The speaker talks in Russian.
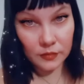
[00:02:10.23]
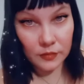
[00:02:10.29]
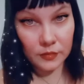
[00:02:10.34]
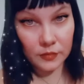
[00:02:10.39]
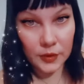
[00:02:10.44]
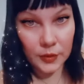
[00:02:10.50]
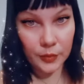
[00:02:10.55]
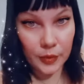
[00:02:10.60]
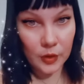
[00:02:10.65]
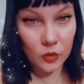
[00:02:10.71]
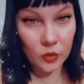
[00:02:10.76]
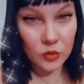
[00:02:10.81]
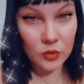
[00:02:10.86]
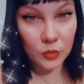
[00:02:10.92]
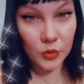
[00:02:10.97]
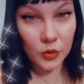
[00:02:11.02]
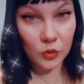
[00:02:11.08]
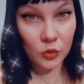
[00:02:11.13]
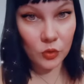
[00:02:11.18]
На паузу
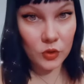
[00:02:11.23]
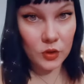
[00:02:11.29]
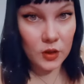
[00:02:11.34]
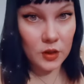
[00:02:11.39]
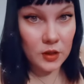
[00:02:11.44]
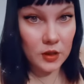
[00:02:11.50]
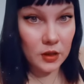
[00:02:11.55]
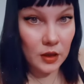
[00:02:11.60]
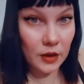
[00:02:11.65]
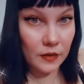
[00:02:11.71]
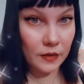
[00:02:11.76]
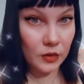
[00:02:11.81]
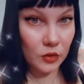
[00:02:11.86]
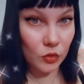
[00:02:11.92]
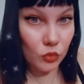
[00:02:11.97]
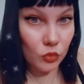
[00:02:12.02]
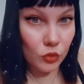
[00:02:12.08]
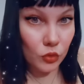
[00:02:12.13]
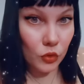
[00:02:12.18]
приходится ставить.
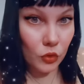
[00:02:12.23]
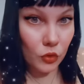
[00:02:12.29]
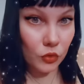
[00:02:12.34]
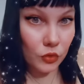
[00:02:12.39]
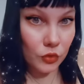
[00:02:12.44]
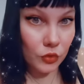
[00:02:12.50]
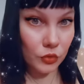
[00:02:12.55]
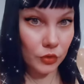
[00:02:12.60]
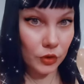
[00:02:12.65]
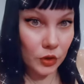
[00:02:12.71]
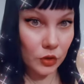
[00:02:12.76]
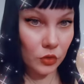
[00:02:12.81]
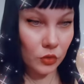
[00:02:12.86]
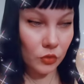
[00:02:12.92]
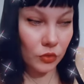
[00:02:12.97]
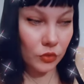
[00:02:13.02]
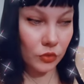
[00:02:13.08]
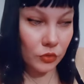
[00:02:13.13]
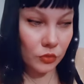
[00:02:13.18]
Тут ходят и
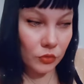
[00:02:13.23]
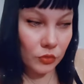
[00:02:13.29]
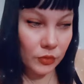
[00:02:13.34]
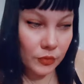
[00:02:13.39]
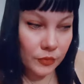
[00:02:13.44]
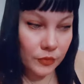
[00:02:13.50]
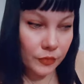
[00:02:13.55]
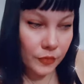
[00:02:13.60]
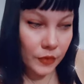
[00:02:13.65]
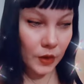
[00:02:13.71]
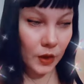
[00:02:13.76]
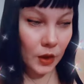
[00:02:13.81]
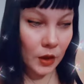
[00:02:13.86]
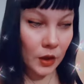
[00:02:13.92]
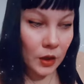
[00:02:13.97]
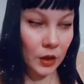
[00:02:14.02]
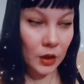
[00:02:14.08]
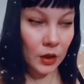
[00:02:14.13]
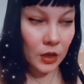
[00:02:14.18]
ходят.
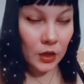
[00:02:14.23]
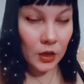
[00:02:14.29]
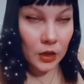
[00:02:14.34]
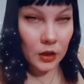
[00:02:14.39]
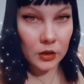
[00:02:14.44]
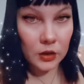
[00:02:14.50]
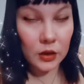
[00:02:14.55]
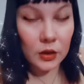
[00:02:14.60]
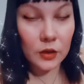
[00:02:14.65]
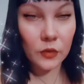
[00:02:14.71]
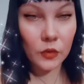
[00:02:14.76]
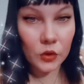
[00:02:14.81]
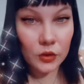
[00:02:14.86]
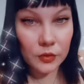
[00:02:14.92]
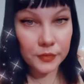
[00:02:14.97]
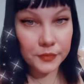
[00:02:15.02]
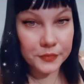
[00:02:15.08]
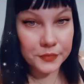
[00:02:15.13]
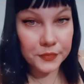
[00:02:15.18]
Так вот,